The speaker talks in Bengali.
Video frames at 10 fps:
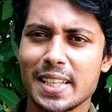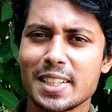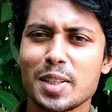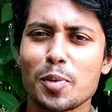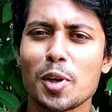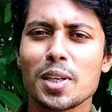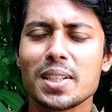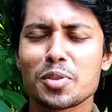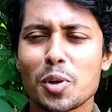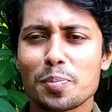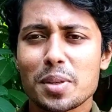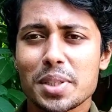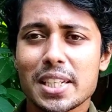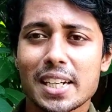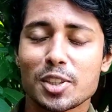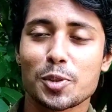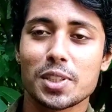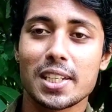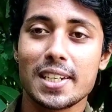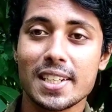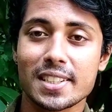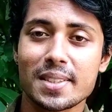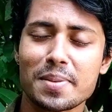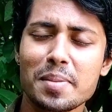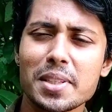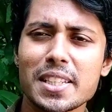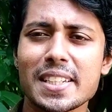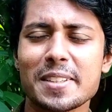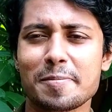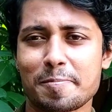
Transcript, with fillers: এদেশে বলা হয় যে সবচেয়ে বেশি রাজ করেছে লেডি অ্যাকশান ফিল্মে তিনি